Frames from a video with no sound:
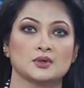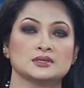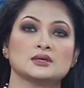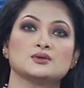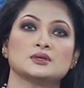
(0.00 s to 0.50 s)

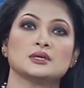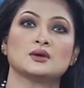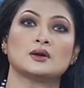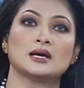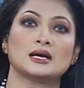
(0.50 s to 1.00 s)

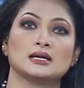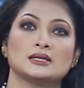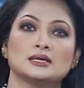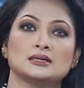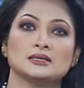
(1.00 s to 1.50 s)
প্রসিকিউশনের করা
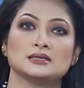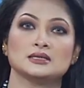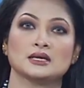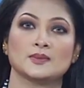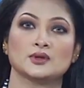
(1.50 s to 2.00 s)
আলাদা
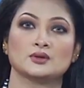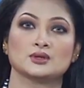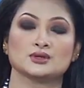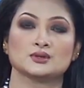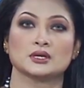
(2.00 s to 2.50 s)
তিনটি
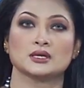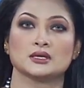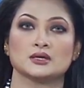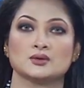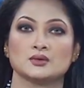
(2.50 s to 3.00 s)
আবেদনের
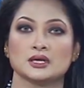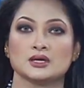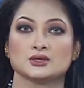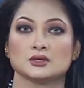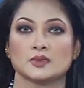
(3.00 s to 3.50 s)
শুনানি করে
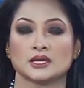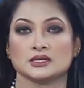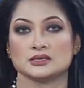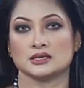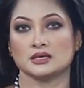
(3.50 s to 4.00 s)
এসব
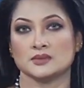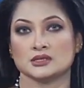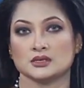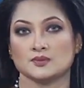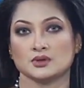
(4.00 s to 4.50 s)
আদেশ দেন
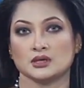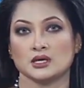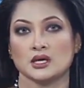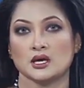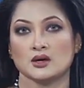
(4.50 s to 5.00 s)
বিচারপতি